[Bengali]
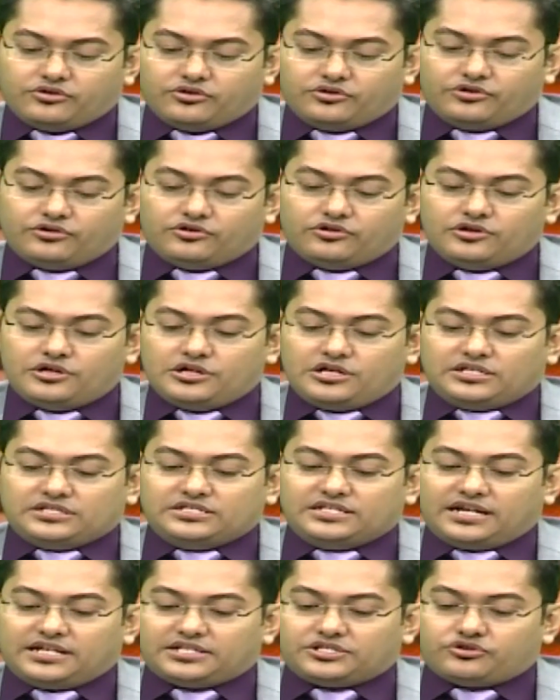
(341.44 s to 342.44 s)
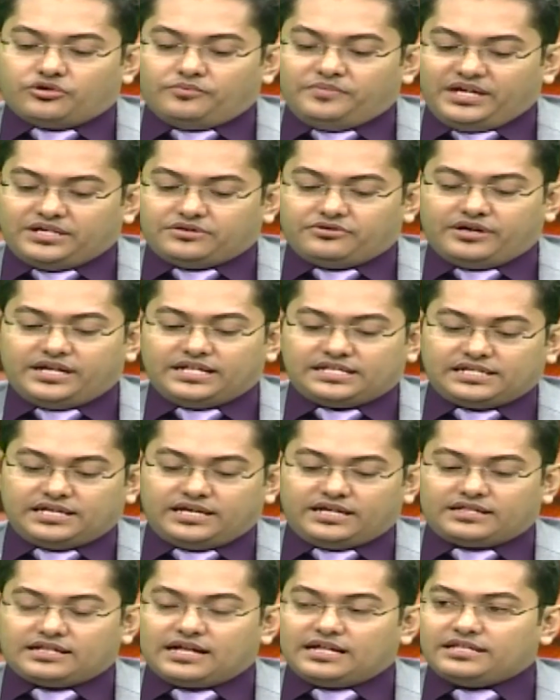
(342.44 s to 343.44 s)
কোনো যারা শ্রমিক রয়েছে
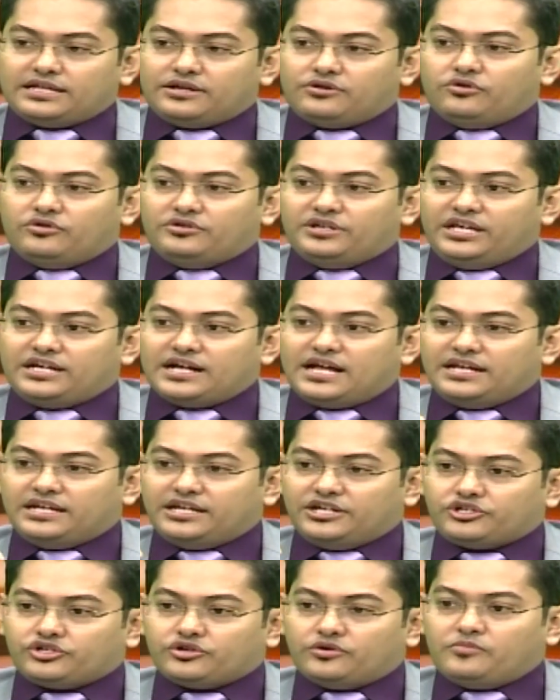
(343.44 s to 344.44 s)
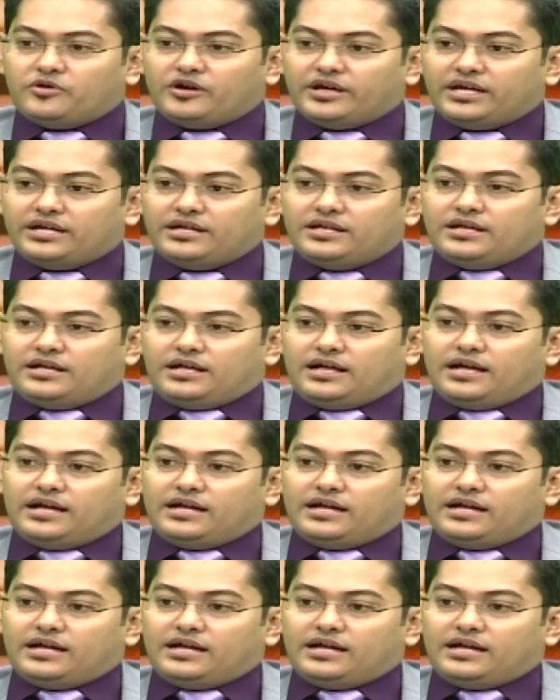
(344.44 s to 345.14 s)
তাদের অগ্নিকাণ্ডের সময় তারা